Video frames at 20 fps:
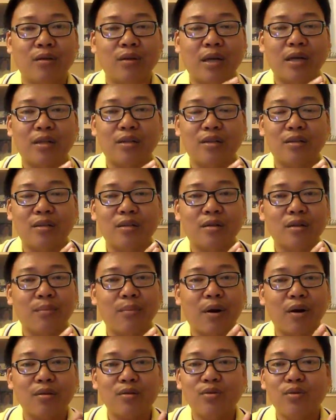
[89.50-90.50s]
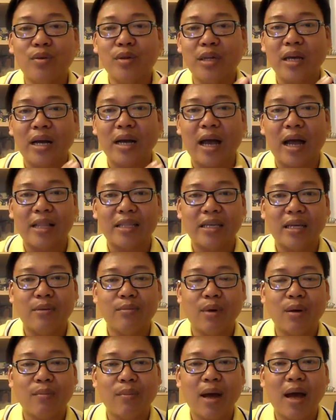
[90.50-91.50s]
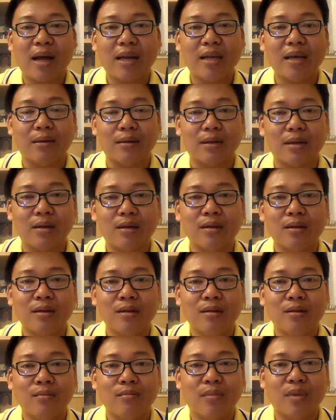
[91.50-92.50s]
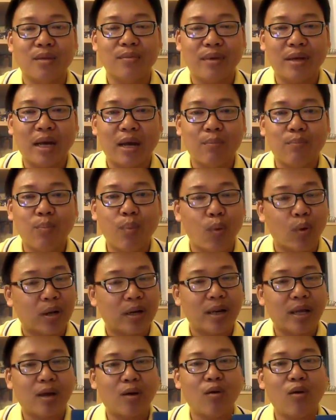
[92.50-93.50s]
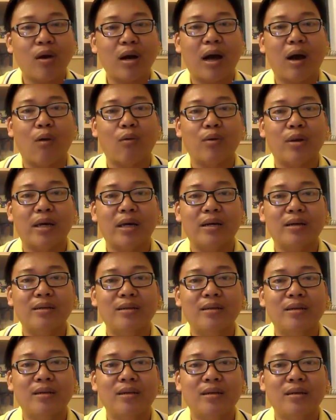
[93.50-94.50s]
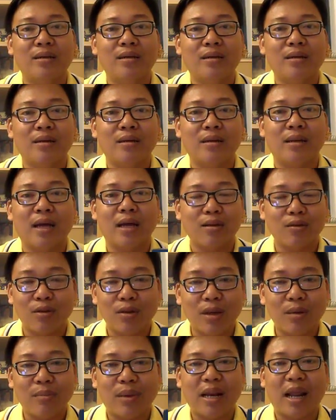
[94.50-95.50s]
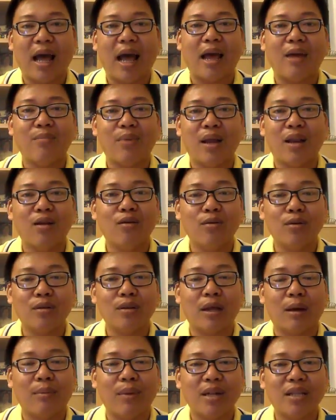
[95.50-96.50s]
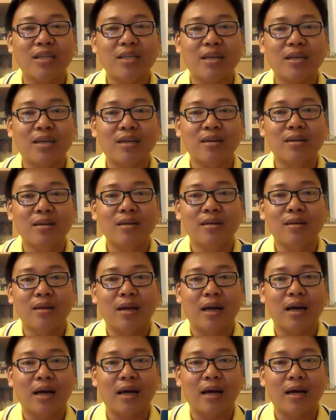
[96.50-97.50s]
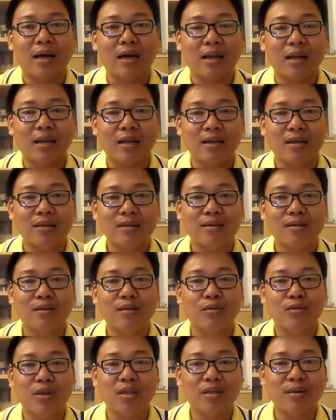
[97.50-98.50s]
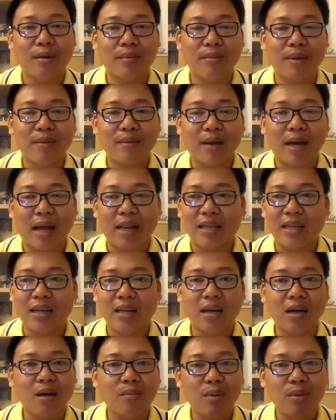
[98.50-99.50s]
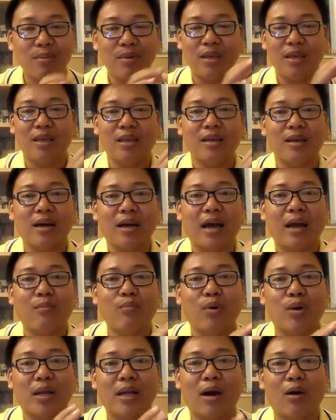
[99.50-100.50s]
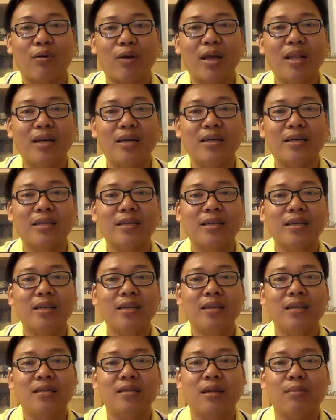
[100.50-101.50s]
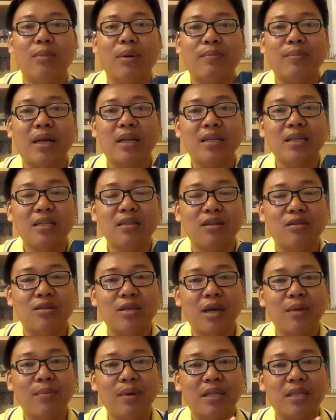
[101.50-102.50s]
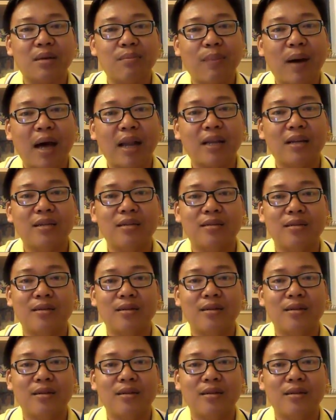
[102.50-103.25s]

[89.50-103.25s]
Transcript: ในเฉพาะช่วงที่อากาศเย็นมากๆเนี่ยมันจะมีการปวดในข้อเข่าเนี่ยนะตอนนี้มันหายไปแล้วสามารถที่จะอยู่ในสภาพอากาศเย็นแล้วก็ไม่มีการปวดเข่าได้เลยสำหรับท่านที่สนใจผลิตภัณฑ์